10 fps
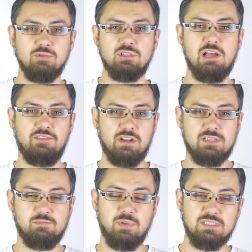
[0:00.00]
newsletter
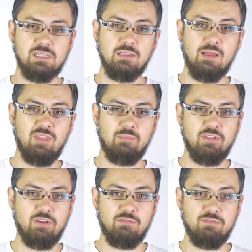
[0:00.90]
z Beskid
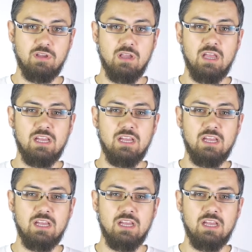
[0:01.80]
MTB Trophy,